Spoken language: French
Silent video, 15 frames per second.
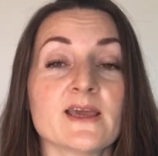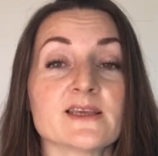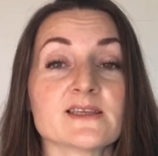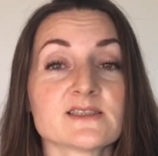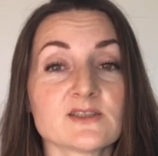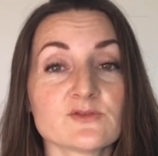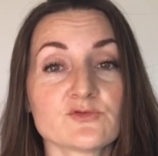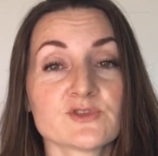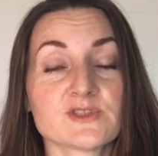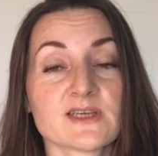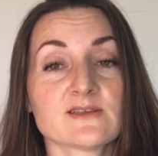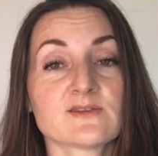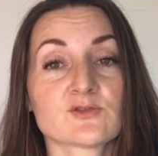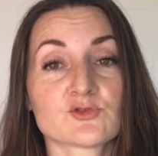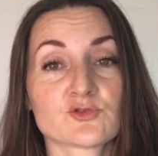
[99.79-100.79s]
Et si vous
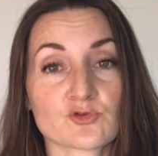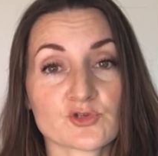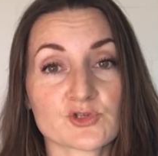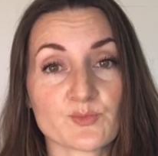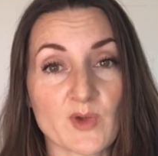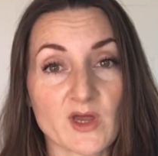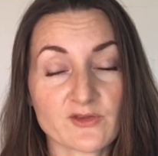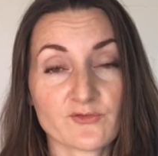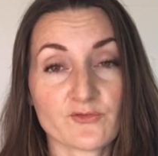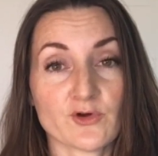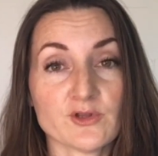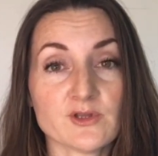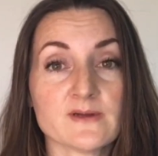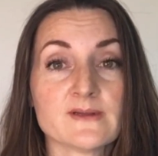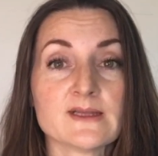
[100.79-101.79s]
êtes sur
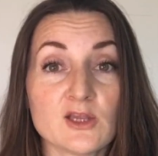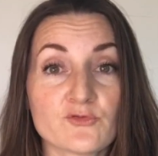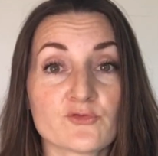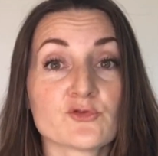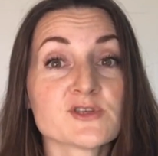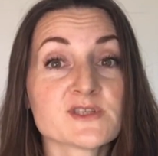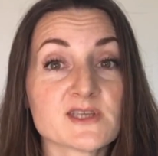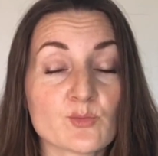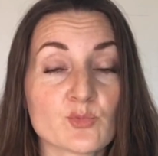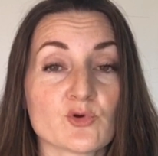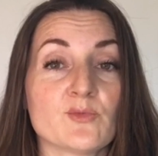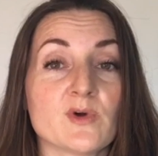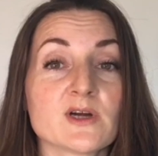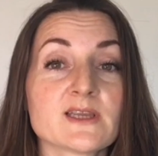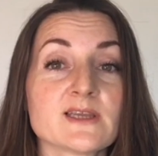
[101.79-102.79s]
smartphone, il faut
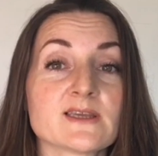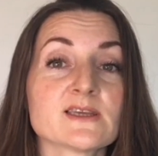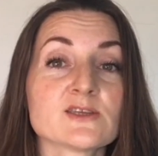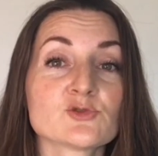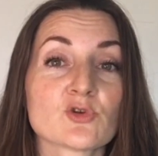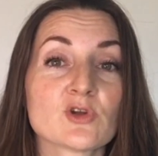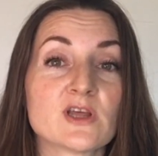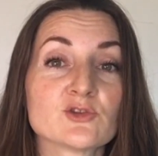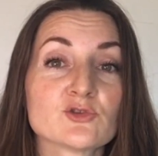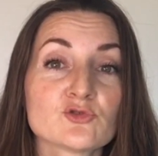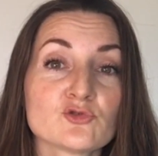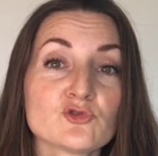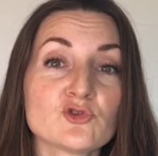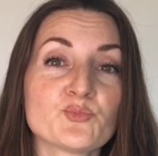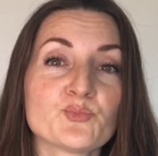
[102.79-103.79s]
simplement cliquer sur la
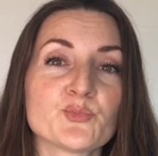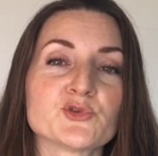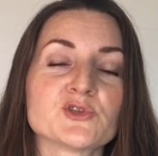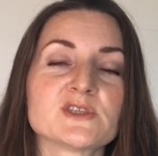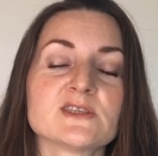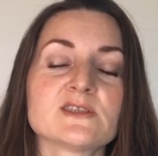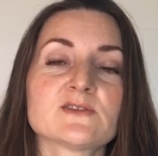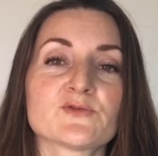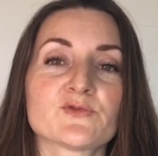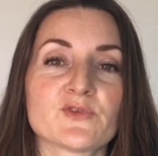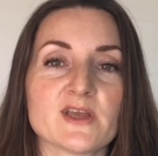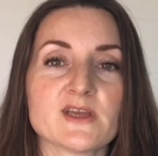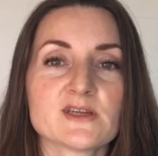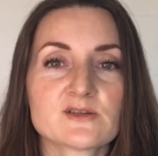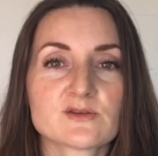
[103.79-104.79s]
toute petite
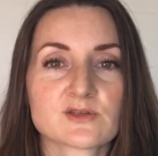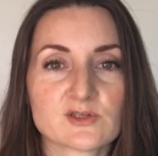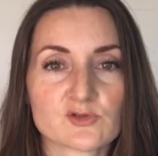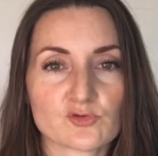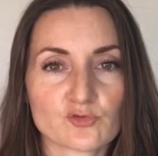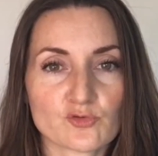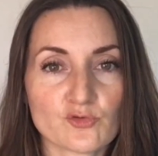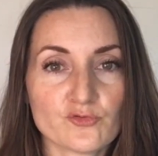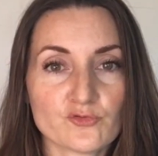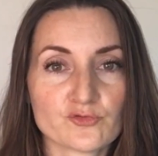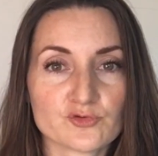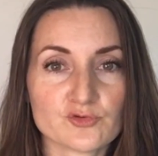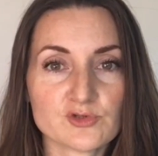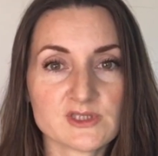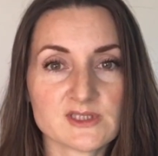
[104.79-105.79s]
flèche qui se trouve
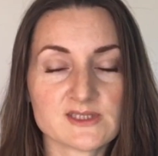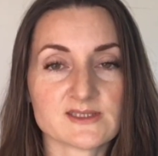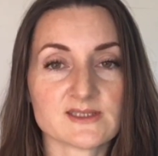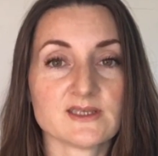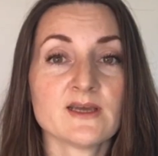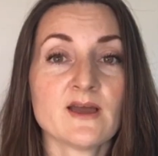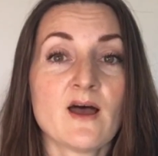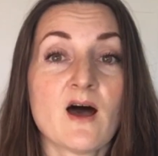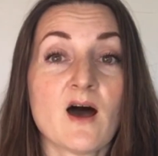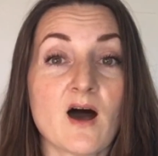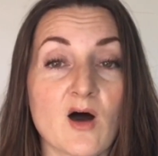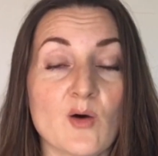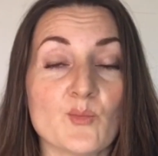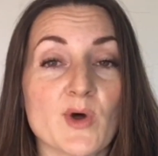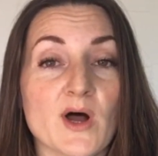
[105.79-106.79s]
juste ici
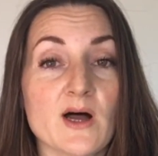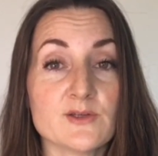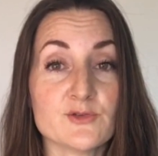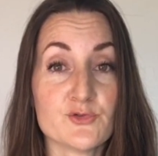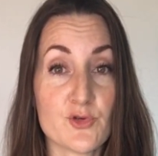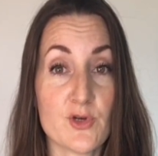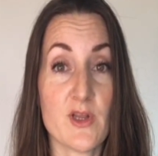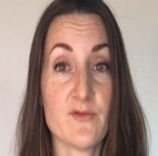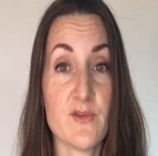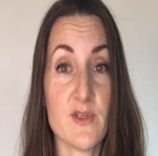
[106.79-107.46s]
en bas de la